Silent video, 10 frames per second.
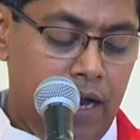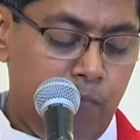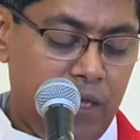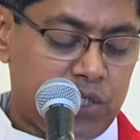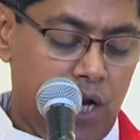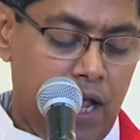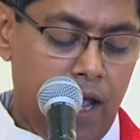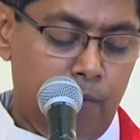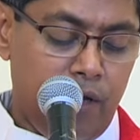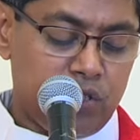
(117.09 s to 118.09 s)
इन पिछले
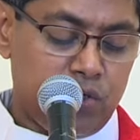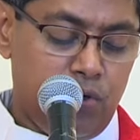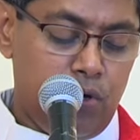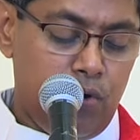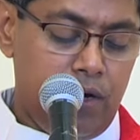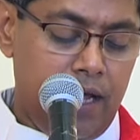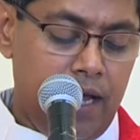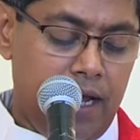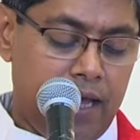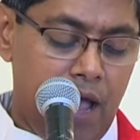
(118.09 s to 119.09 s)
मजदूरों ने
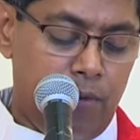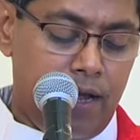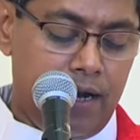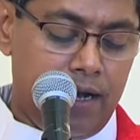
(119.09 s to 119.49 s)
केवल